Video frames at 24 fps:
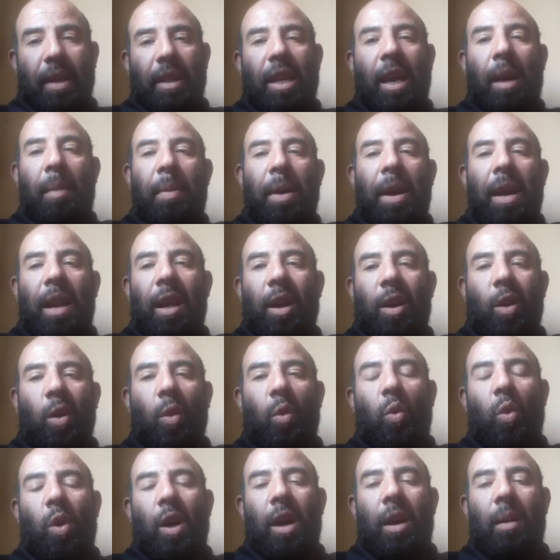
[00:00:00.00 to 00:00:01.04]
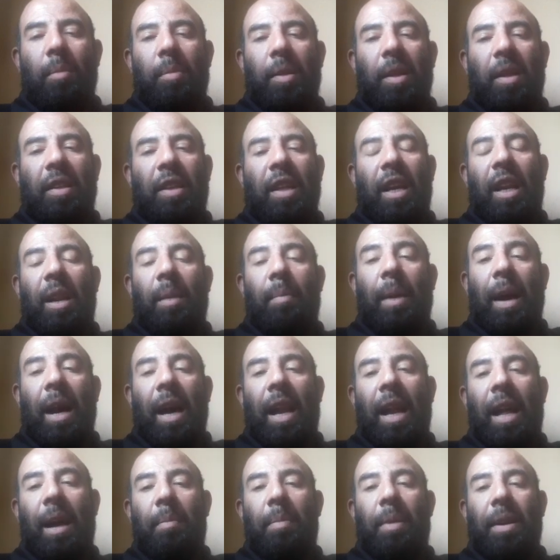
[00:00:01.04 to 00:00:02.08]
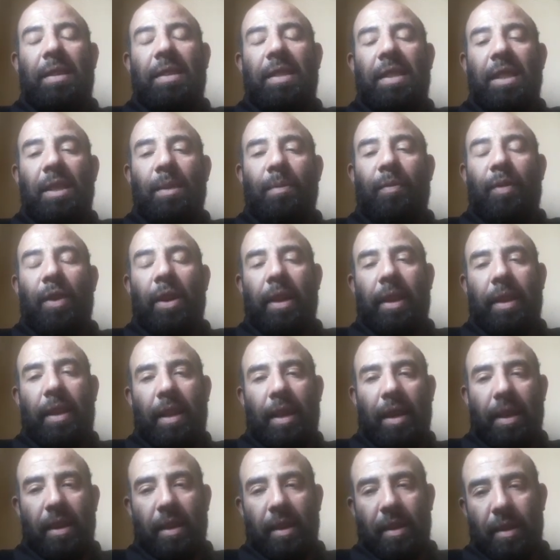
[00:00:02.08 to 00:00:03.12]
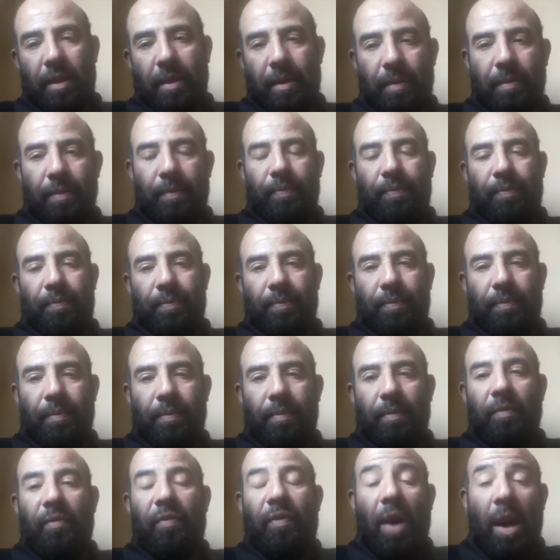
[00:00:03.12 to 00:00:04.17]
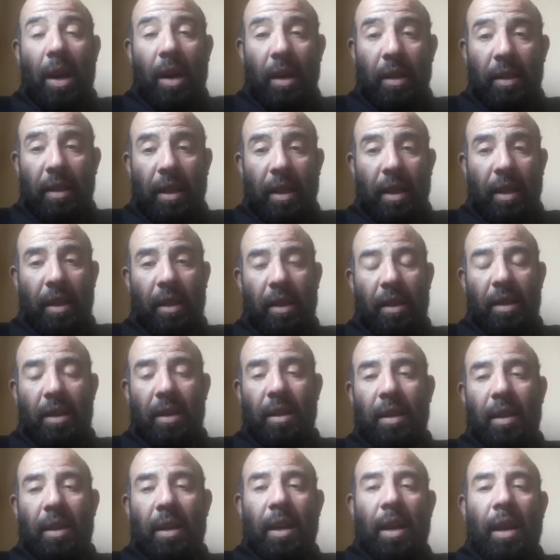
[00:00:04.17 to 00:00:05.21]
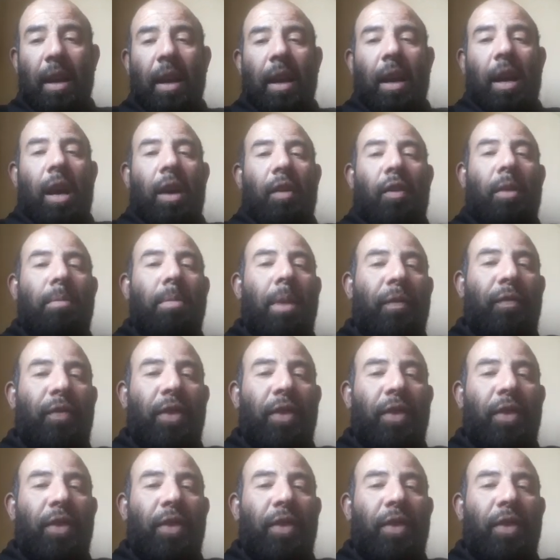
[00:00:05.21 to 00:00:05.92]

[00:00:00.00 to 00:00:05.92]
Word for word: يا بالك هو بيتكلم على برسيم فقط لا غير فقط لا غير فما